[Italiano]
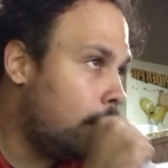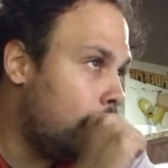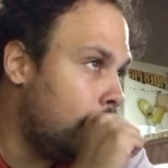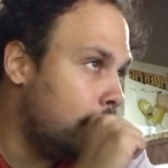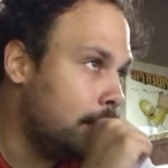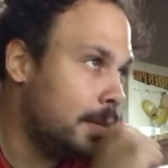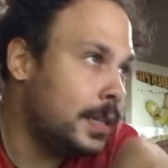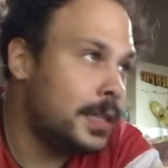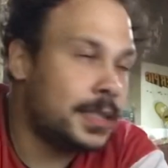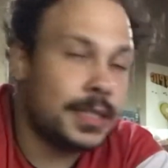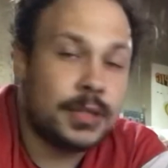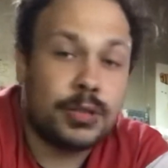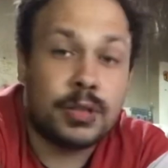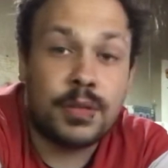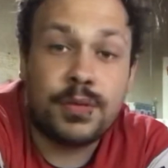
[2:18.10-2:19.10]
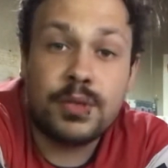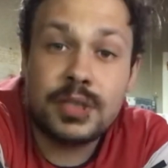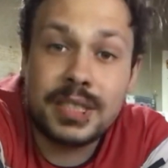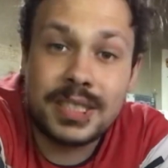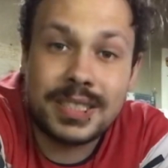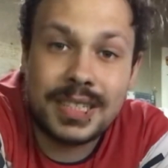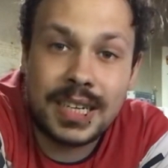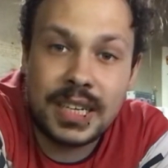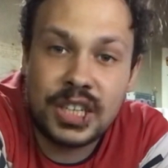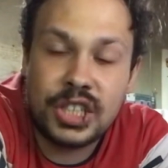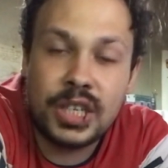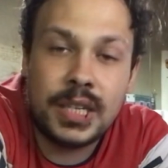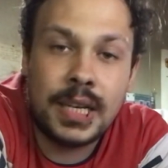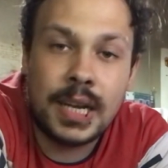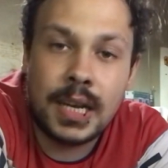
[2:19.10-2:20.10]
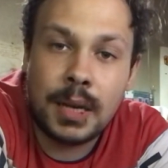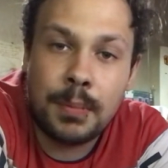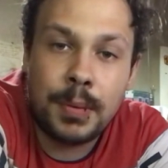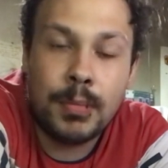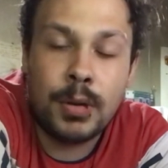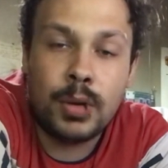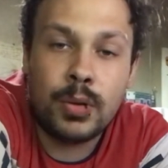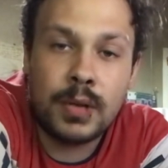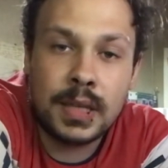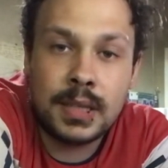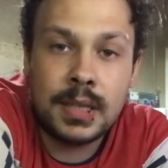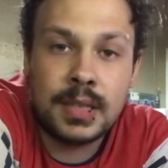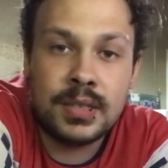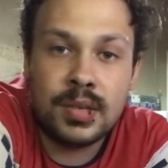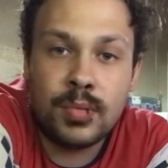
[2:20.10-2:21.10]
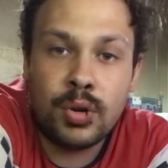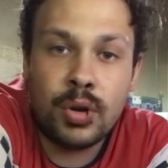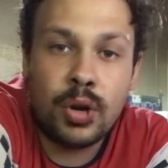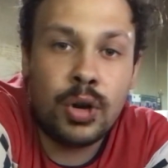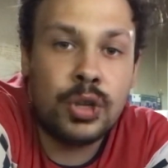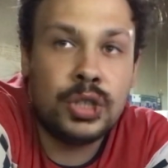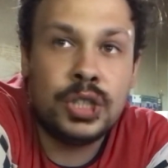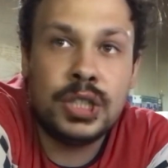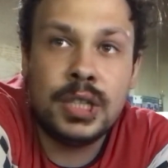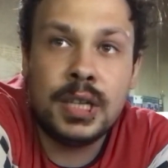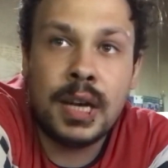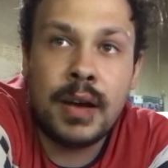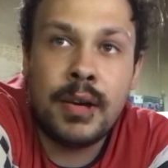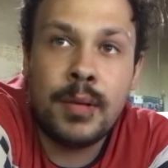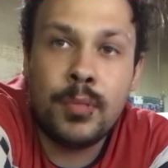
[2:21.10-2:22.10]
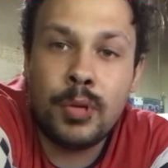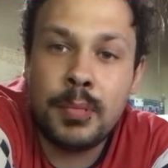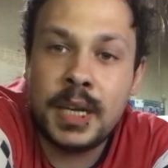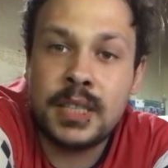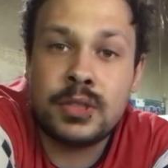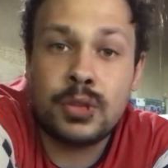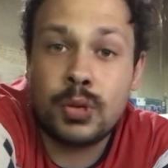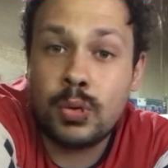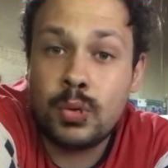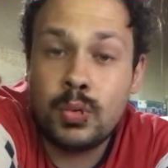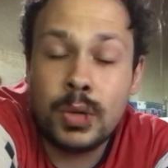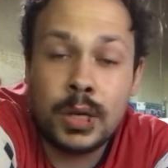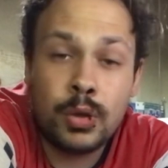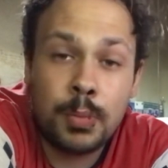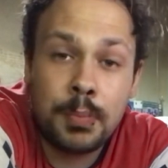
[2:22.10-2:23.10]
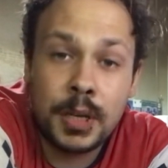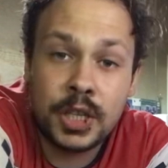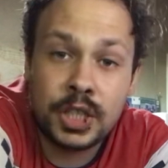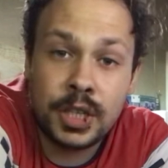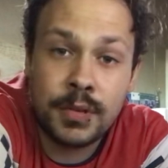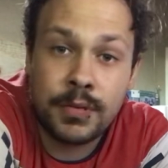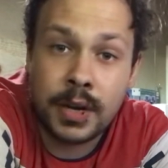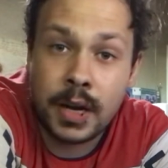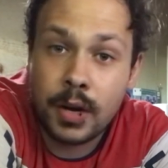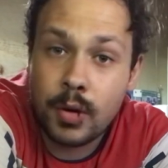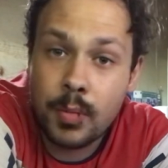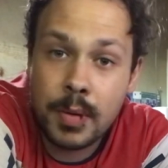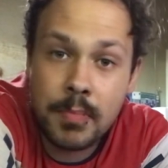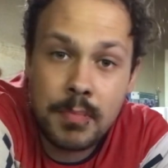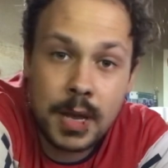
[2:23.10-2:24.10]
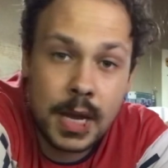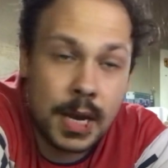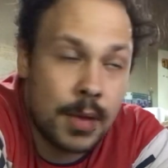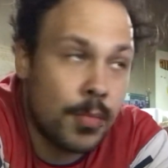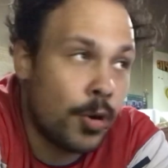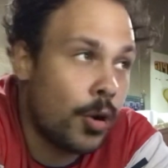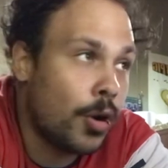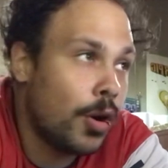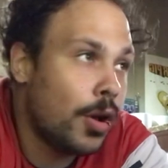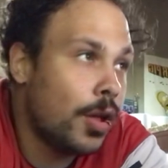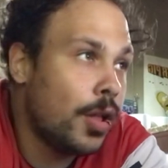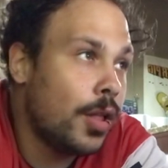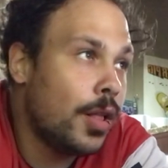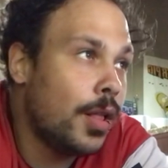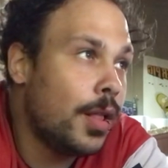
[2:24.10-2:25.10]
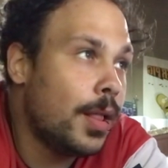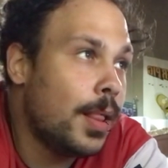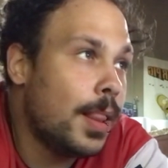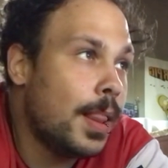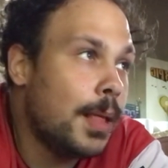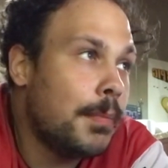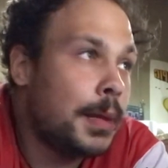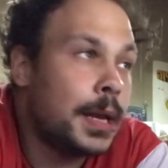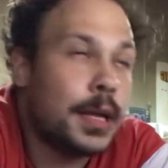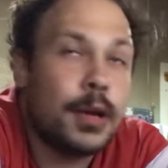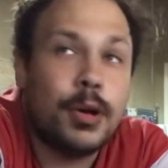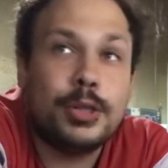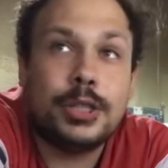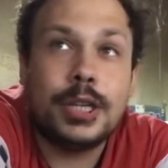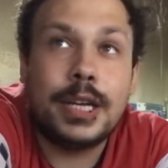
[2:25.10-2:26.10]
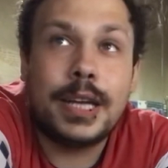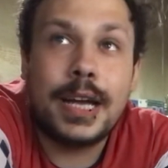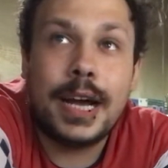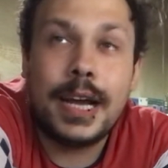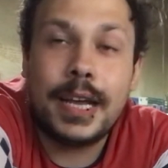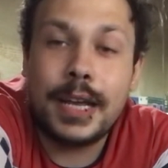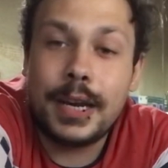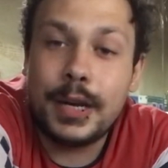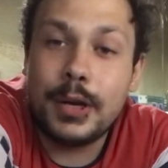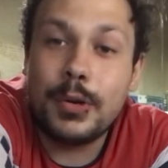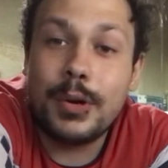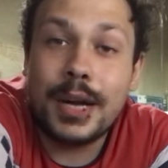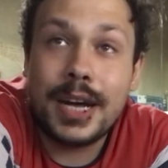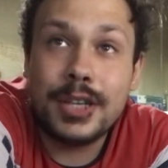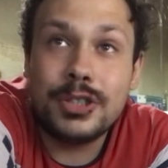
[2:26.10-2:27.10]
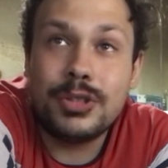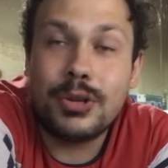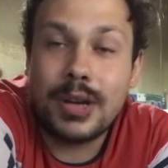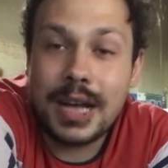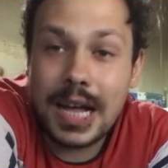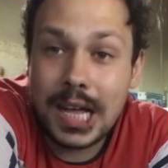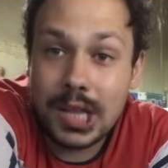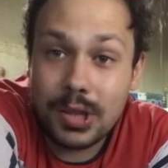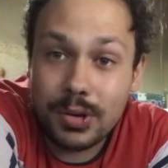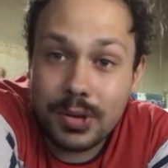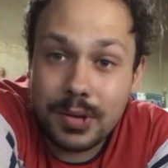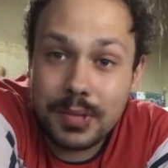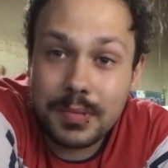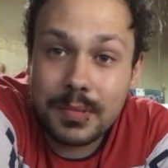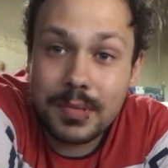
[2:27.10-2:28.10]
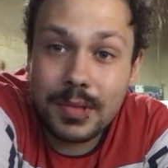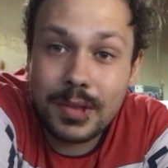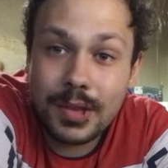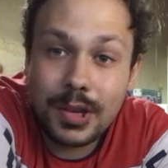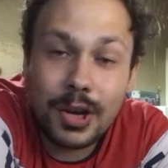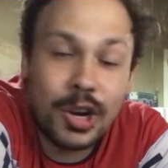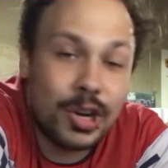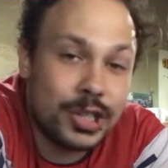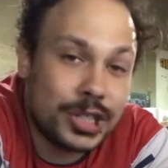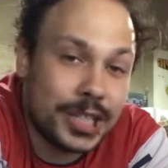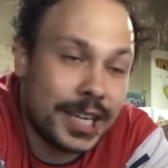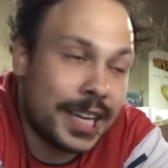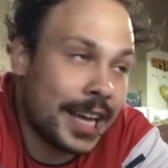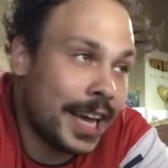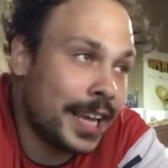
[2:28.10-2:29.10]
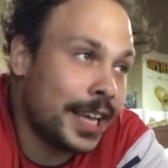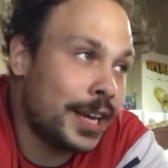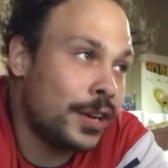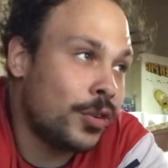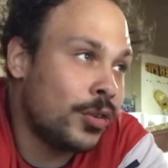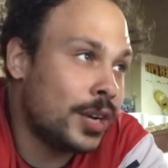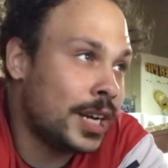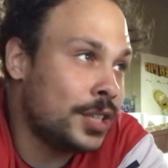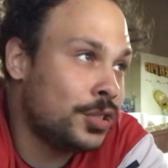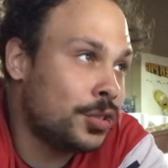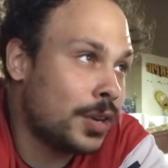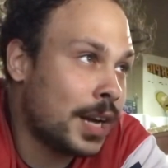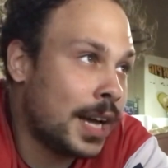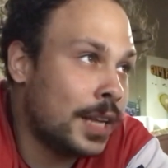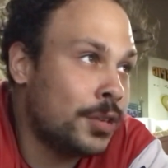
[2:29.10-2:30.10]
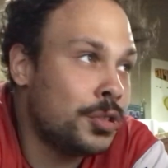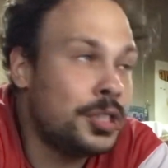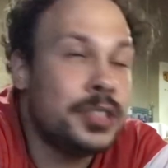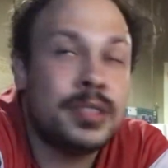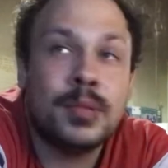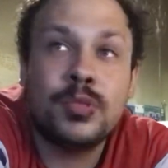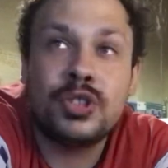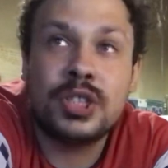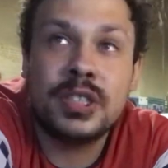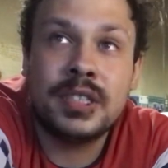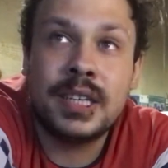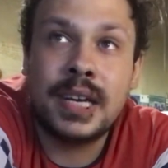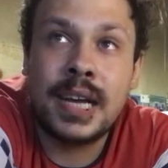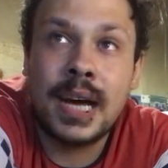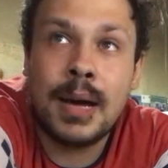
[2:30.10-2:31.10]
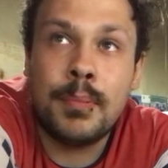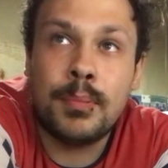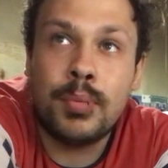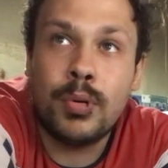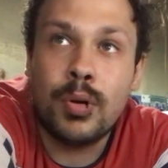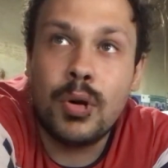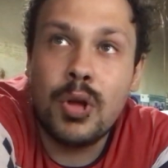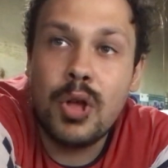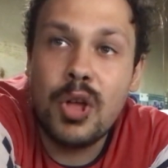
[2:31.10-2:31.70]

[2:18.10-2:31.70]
nel senso se fosse stata cinica dal primo al novantesimo, oggi avremmo perso con una doppia cifra, come minimo. Perché oggi il Cagliari non ha giocato. Oggi il Cagliari non ha giocato. Oggi siamo scesi in campo